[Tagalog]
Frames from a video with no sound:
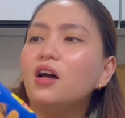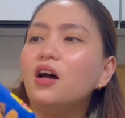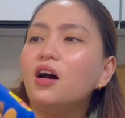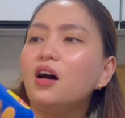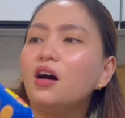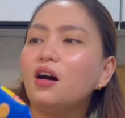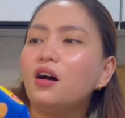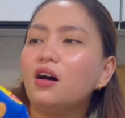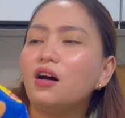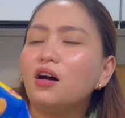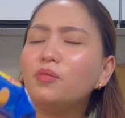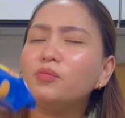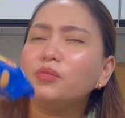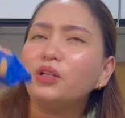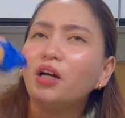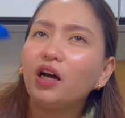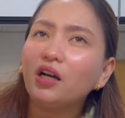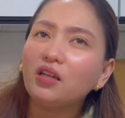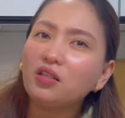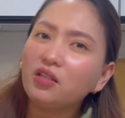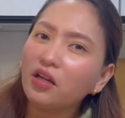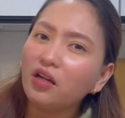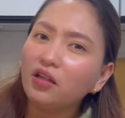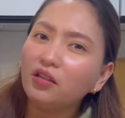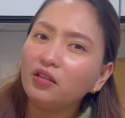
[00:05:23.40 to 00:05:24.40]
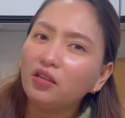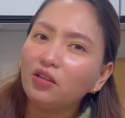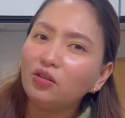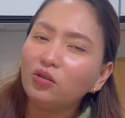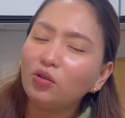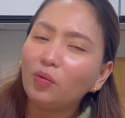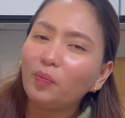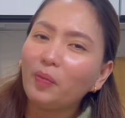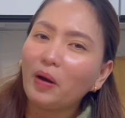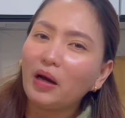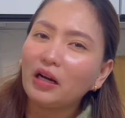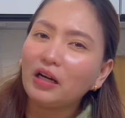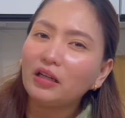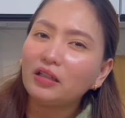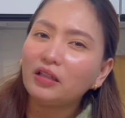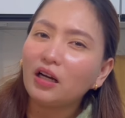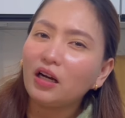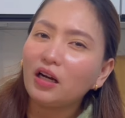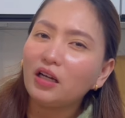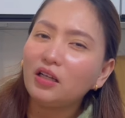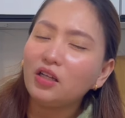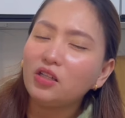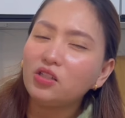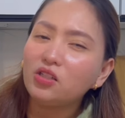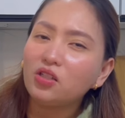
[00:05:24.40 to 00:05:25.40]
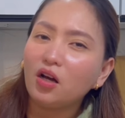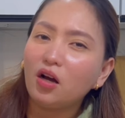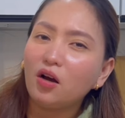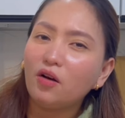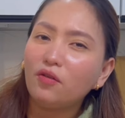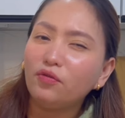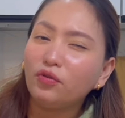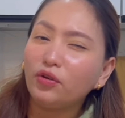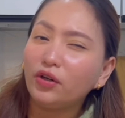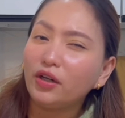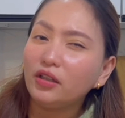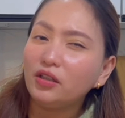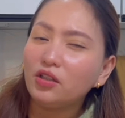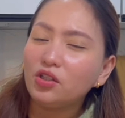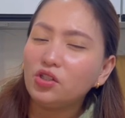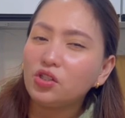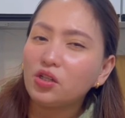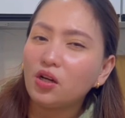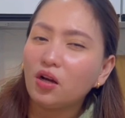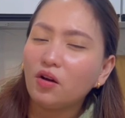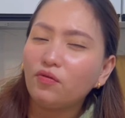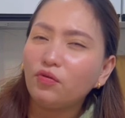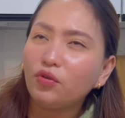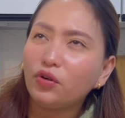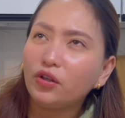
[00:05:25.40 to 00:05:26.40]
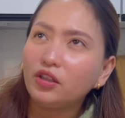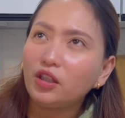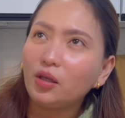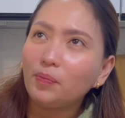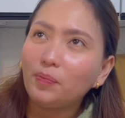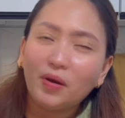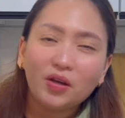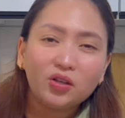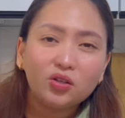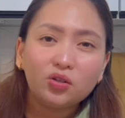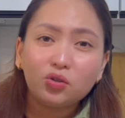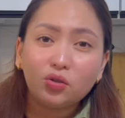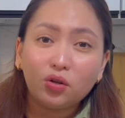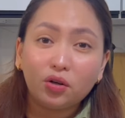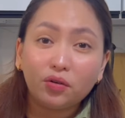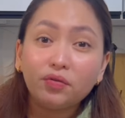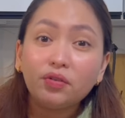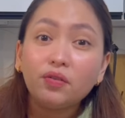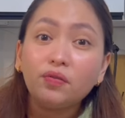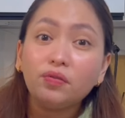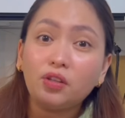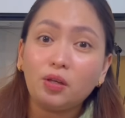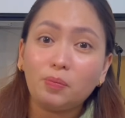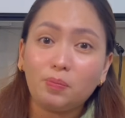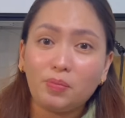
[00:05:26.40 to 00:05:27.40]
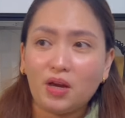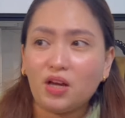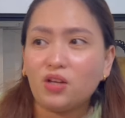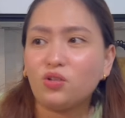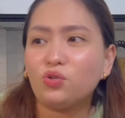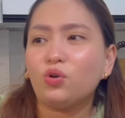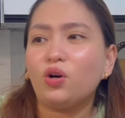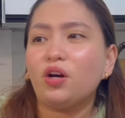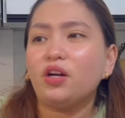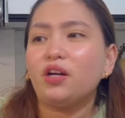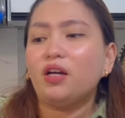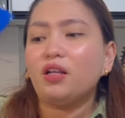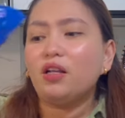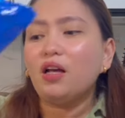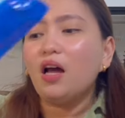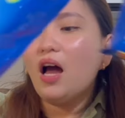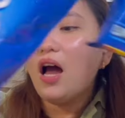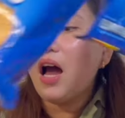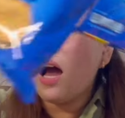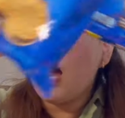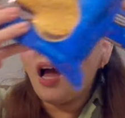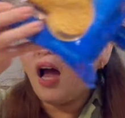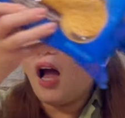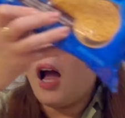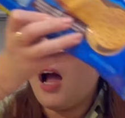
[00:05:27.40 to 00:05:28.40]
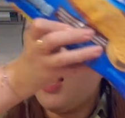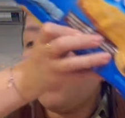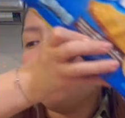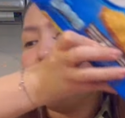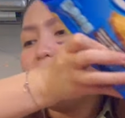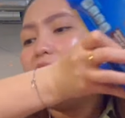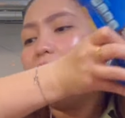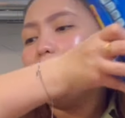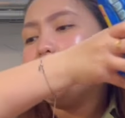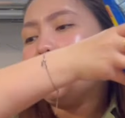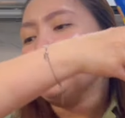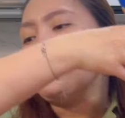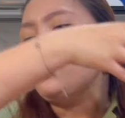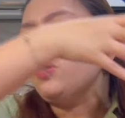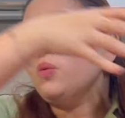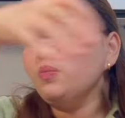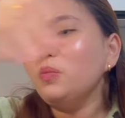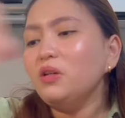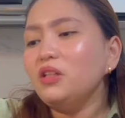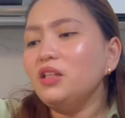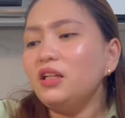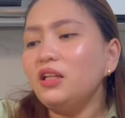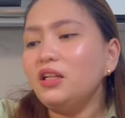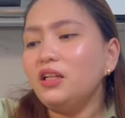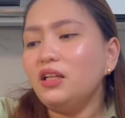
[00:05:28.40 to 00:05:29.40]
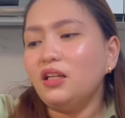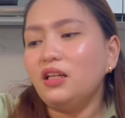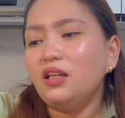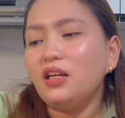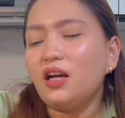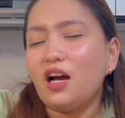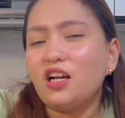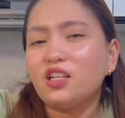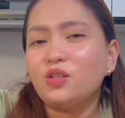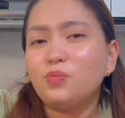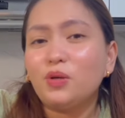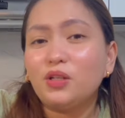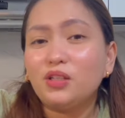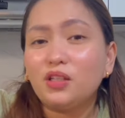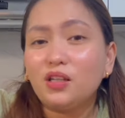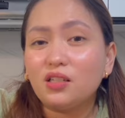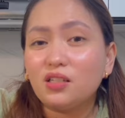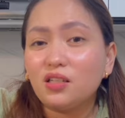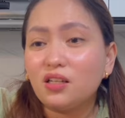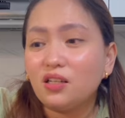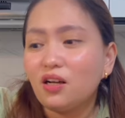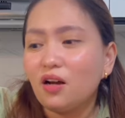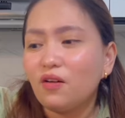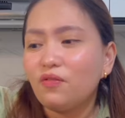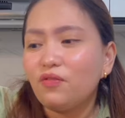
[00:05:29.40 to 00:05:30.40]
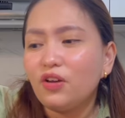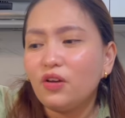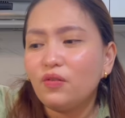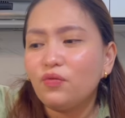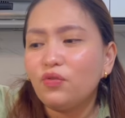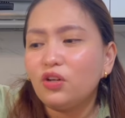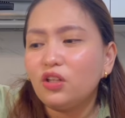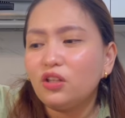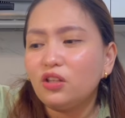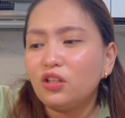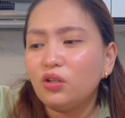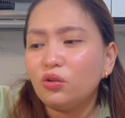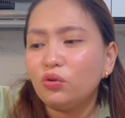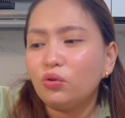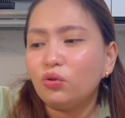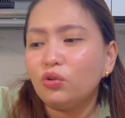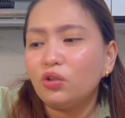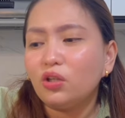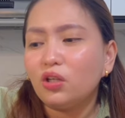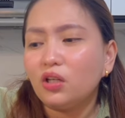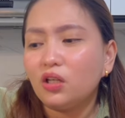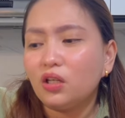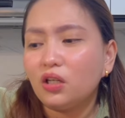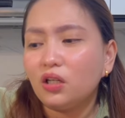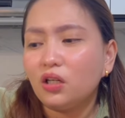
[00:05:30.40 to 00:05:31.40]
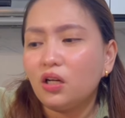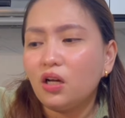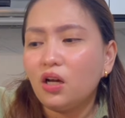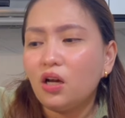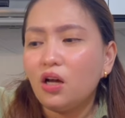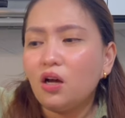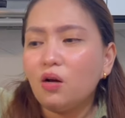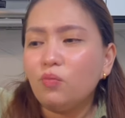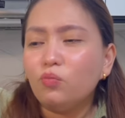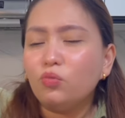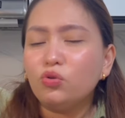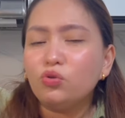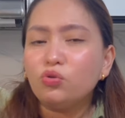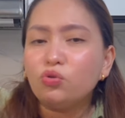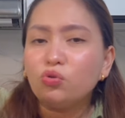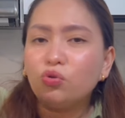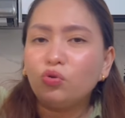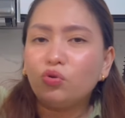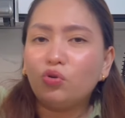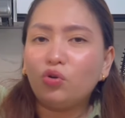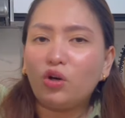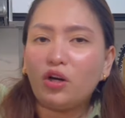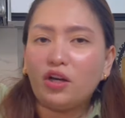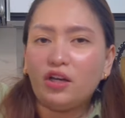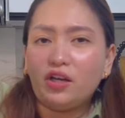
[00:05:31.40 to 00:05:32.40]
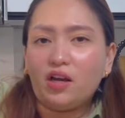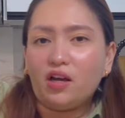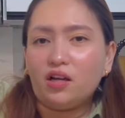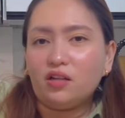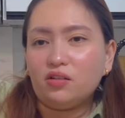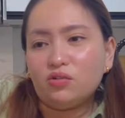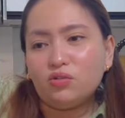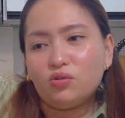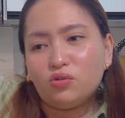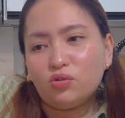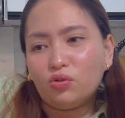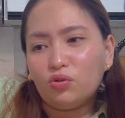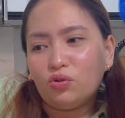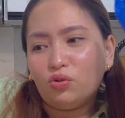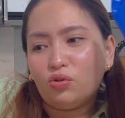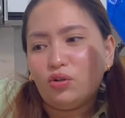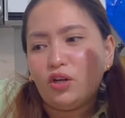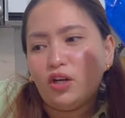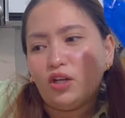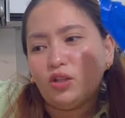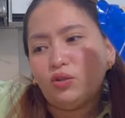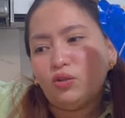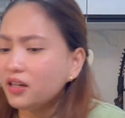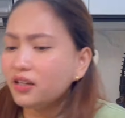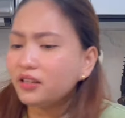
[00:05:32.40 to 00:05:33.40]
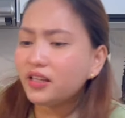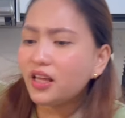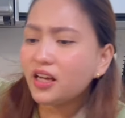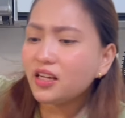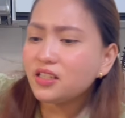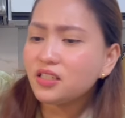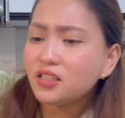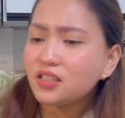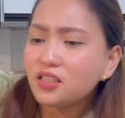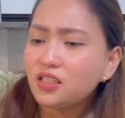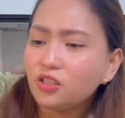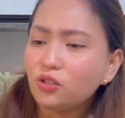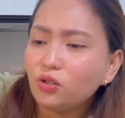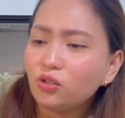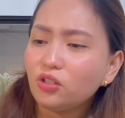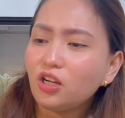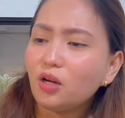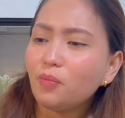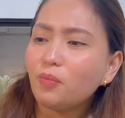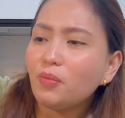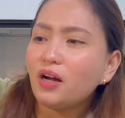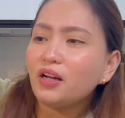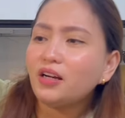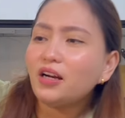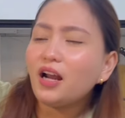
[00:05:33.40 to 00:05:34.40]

Um, naka-sale din to, parang nakalas uh, ah, 40 siya, 40 pesos or 50 peso, ayan. Um, apat yung binili ni husband kasi nga, favorite din to ng bunso ko, ayan. So, ito. Next is ito naman,